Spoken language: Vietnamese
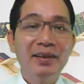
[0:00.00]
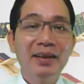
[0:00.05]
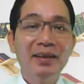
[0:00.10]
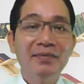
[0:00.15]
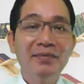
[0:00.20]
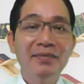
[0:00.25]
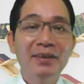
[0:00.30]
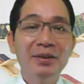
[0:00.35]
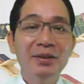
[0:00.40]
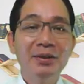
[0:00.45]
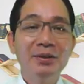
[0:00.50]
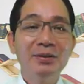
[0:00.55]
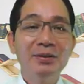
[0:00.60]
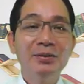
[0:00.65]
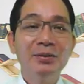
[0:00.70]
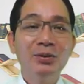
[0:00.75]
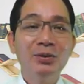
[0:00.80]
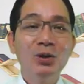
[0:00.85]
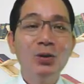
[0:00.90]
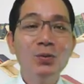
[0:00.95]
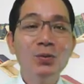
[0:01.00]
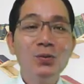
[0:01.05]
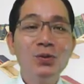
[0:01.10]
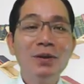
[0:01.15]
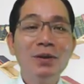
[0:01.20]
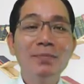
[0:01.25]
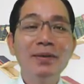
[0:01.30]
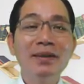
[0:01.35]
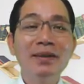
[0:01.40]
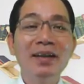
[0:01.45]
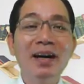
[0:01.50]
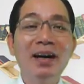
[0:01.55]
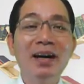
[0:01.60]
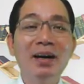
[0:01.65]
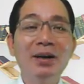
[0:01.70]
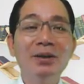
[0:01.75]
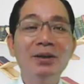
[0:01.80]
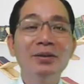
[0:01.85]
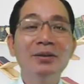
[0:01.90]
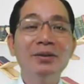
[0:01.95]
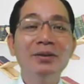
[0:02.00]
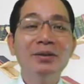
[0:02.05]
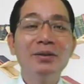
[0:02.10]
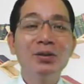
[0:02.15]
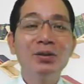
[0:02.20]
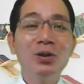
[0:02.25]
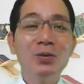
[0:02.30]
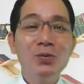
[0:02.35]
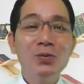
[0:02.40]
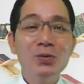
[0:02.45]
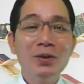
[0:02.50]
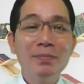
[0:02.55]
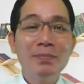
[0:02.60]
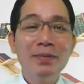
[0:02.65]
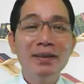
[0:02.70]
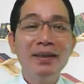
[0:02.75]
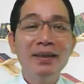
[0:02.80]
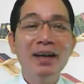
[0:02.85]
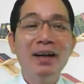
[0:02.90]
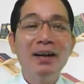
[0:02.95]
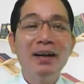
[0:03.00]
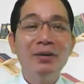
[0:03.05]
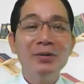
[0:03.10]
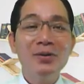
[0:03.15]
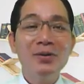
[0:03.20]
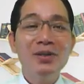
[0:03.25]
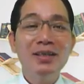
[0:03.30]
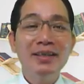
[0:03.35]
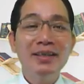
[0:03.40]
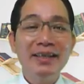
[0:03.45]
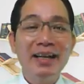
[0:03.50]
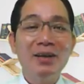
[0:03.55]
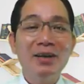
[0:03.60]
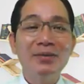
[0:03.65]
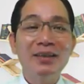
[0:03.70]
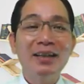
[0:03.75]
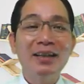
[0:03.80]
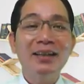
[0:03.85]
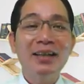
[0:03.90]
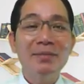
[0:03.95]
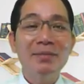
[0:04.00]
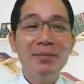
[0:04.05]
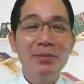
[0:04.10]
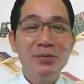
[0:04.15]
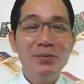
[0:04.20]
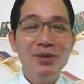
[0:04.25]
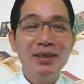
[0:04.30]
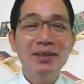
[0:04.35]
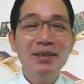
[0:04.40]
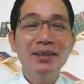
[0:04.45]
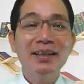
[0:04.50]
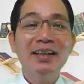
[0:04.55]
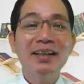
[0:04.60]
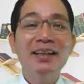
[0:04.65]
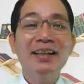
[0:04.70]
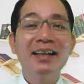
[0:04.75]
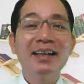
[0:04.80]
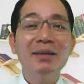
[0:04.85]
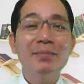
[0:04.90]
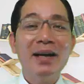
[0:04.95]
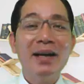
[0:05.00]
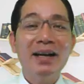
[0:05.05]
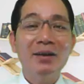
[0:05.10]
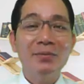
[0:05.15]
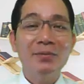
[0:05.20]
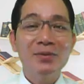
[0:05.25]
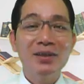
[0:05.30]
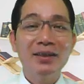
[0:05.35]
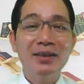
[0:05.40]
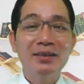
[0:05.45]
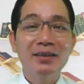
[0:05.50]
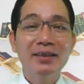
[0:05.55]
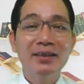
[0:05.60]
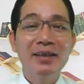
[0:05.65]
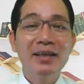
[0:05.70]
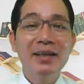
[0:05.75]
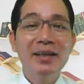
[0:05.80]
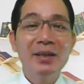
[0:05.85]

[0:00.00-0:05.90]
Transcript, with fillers: à, ví dụ thủng xe minh họ thủng xe minh họ xin chào các em học sinh hay là các bạn học sinh